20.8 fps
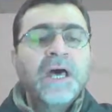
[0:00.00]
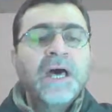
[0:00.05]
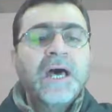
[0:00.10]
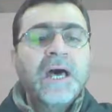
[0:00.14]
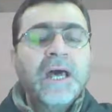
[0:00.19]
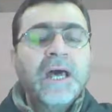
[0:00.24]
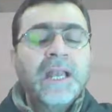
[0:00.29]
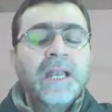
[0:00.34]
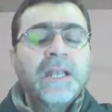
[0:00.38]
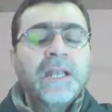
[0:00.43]

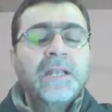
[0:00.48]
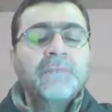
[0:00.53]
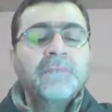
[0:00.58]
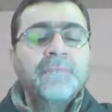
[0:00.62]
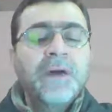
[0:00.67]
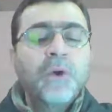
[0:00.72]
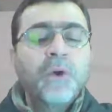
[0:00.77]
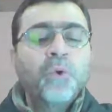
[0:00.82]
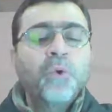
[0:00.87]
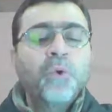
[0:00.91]

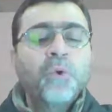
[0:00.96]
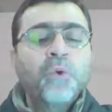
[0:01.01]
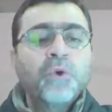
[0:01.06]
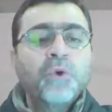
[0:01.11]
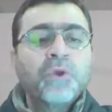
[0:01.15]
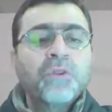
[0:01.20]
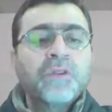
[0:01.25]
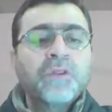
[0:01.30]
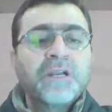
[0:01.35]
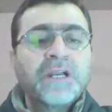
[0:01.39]
المو
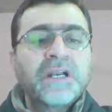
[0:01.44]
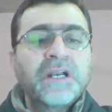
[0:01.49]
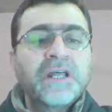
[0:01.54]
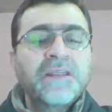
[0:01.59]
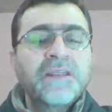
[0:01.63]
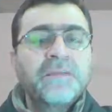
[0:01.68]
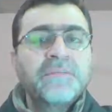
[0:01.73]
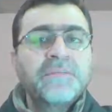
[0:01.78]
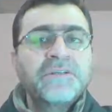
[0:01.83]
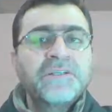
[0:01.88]
انظر إلى
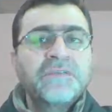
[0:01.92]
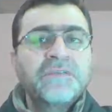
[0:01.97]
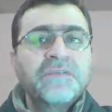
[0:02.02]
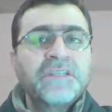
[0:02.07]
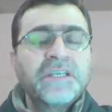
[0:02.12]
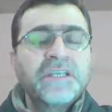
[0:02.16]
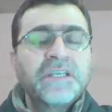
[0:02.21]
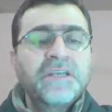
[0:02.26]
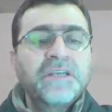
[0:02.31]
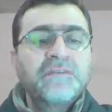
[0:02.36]
ضم
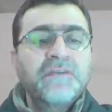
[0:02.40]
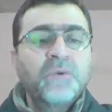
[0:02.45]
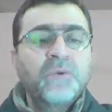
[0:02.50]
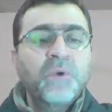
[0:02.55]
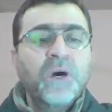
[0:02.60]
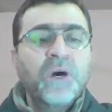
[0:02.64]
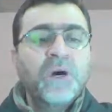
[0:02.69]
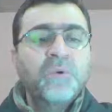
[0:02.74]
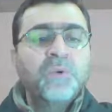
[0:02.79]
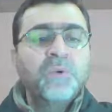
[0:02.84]
الشفتين في
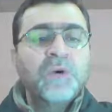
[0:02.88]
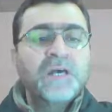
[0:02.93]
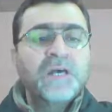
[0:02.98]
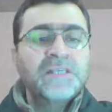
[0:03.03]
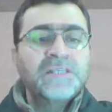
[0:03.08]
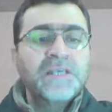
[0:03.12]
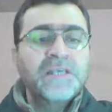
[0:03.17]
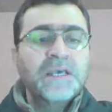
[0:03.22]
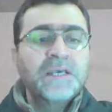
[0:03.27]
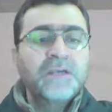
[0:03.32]
الواو
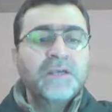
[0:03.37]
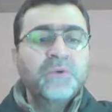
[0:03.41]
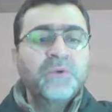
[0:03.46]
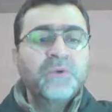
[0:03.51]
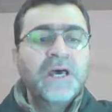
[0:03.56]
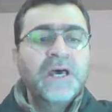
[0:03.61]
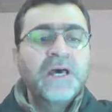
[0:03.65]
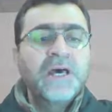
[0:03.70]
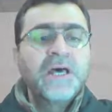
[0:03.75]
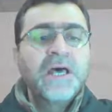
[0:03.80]
الساكنة
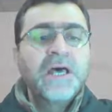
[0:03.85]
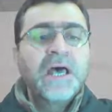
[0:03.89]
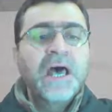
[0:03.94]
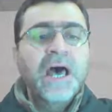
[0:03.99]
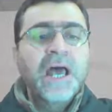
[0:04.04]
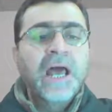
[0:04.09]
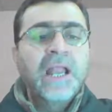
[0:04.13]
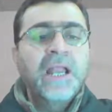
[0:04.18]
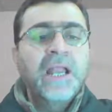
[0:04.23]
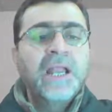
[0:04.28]
هنا
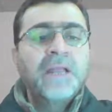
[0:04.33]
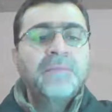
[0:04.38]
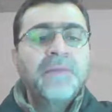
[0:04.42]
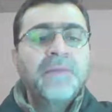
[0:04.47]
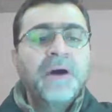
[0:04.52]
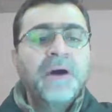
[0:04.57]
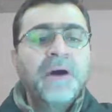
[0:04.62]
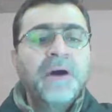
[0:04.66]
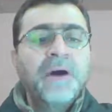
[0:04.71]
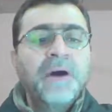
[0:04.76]

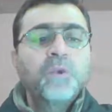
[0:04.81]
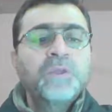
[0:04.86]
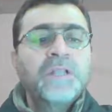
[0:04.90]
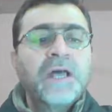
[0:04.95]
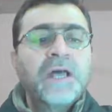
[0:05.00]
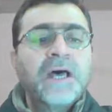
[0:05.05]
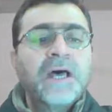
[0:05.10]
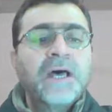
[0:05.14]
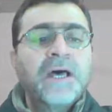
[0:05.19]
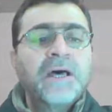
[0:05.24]

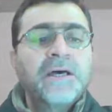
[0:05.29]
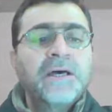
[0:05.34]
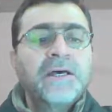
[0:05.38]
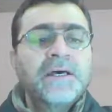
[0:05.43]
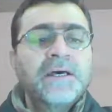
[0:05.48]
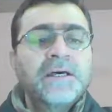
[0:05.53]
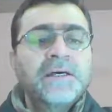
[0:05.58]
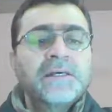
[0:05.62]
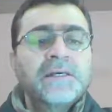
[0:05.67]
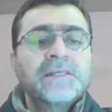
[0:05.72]
الموتى
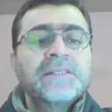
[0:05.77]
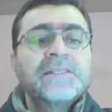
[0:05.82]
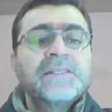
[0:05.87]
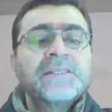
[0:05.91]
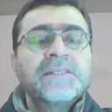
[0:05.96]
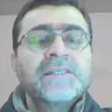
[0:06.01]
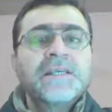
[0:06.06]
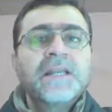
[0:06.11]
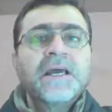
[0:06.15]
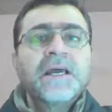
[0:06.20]

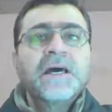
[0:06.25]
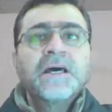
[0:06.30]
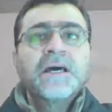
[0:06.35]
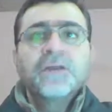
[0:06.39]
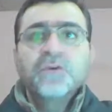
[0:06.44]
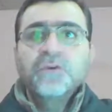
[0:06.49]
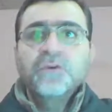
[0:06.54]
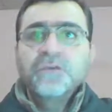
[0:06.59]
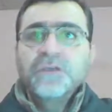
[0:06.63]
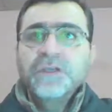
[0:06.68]
صلة
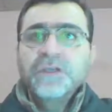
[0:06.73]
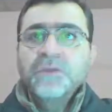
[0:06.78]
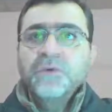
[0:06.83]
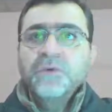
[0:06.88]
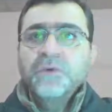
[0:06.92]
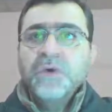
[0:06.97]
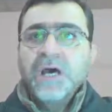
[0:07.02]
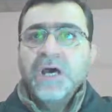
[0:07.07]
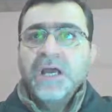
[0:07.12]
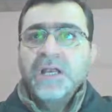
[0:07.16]

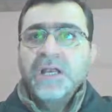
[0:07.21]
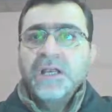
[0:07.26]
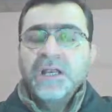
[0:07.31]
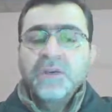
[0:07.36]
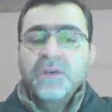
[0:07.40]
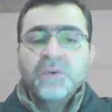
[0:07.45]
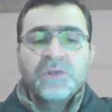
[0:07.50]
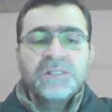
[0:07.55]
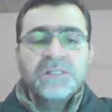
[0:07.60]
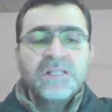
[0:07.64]
تفيد أن
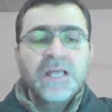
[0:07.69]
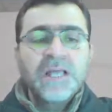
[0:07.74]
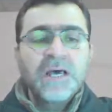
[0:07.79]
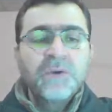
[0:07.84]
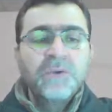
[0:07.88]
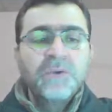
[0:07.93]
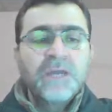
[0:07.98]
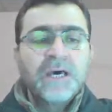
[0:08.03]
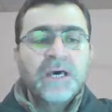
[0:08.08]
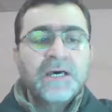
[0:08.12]
الوصل
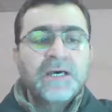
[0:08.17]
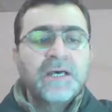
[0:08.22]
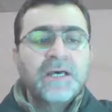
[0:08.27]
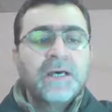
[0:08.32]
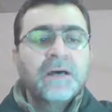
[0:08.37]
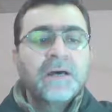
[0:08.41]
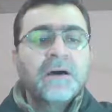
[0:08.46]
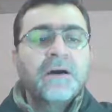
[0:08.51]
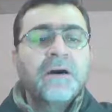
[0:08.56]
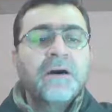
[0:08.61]
أولى
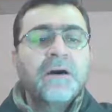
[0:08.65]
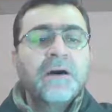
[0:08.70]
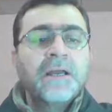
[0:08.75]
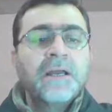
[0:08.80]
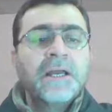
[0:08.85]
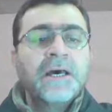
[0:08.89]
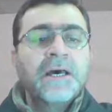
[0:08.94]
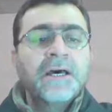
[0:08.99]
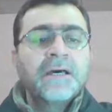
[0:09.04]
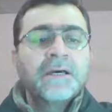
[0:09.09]

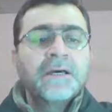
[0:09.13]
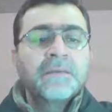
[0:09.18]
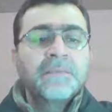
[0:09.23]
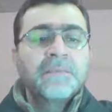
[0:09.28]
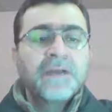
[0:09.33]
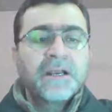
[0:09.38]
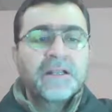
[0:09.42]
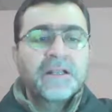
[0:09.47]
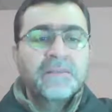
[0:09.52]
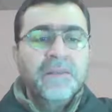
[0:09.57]
قال
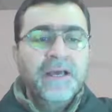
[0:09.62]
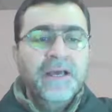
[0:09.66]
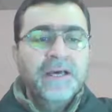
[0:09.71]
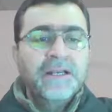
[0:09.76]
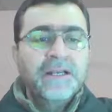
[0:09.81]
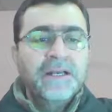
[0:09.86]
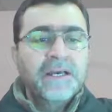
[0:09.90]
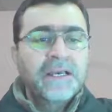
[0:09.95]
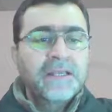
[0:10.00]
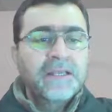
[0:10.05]
مرت
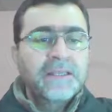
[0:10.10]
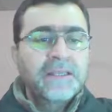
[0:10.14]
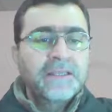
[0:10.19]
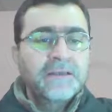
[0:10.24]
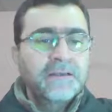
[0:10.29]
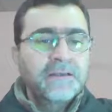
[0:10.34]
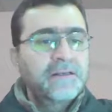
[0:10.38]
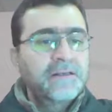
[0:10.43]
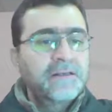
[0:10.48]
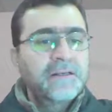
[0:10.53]
معنا
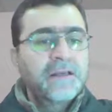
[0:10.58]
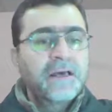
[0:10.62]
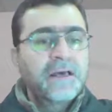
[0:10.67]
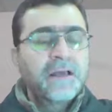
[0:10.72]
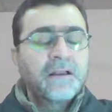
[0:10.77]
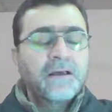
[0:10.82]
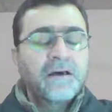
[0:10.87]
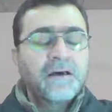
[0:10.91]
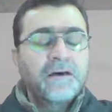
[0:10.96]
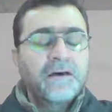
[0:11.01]
كثيرا
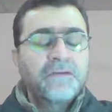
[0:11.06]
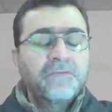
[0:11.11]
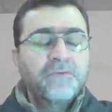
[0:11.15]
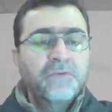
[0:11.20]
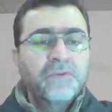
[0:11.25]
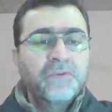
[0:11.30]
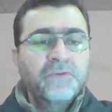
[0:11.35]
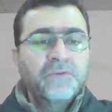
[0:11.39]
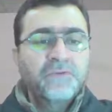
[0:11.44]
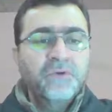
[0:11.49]
القاف
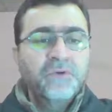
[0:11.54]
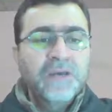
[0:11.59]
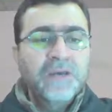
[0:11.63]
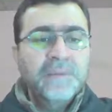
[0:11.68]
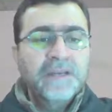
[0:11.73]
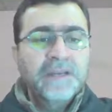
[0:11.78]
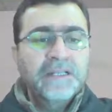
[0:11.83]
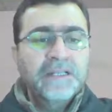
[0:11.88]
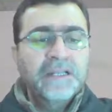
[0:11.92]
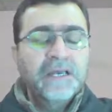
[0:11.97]
مفتوحة
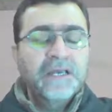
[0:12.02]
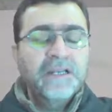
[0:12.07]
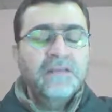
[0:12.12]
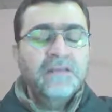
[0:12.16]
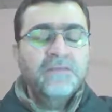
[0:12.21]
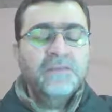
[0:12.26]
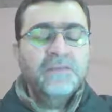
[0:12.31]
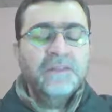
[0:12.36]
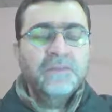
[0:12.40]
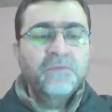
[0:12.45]
بعدها
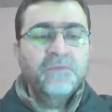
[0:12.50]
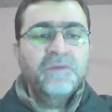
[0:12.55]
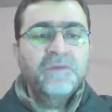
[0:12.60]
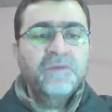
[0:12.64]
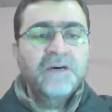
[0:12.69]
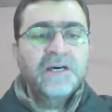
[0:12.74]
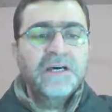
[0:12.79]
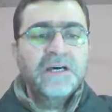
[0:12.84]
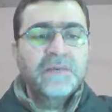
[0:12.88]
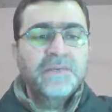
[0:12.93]
أليف إذا
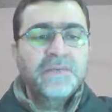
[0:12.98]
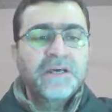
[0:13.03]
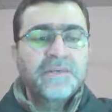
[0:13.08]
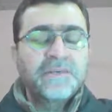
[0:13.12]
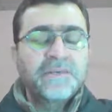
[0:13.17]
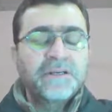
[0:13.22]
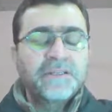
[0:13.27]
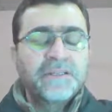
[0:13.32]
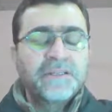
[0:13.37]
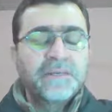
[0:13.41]
مفخمة
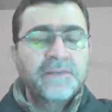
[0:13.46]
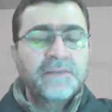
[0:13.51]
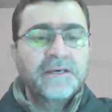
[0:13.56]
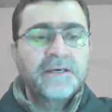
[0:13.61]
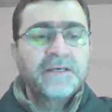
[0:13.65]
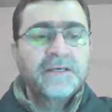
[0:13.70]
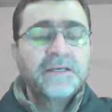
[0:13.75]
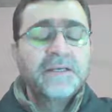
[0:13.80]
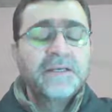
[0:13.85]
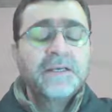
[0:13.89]
مرتبة